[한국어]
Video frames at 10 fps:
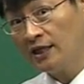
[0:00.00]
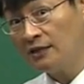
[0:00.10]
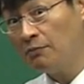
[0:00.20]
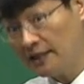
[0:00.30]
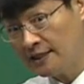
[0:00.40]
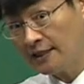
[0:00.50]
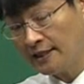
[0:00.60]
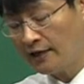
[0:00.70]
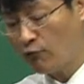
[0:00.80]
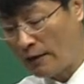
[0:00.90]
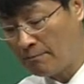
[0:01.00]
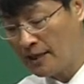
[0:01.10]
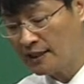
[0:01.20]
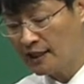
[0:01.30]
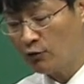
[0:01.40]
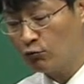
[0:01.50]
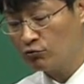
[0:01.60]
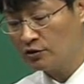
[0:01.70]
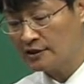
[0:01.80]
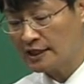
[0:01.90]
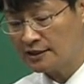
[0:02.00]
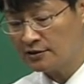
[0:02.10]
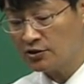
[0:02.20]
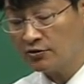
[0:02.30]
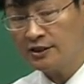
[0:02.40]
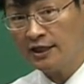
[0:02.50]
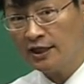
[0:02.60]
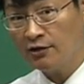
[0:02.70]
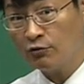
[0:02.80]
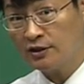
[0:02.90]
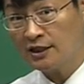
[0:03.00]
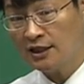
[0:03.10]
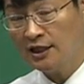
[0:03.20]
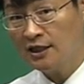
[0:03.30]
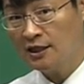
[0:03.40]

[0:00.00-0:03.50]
급하지 않게 완만하게 오르는 건 사실은 경제에 굉장히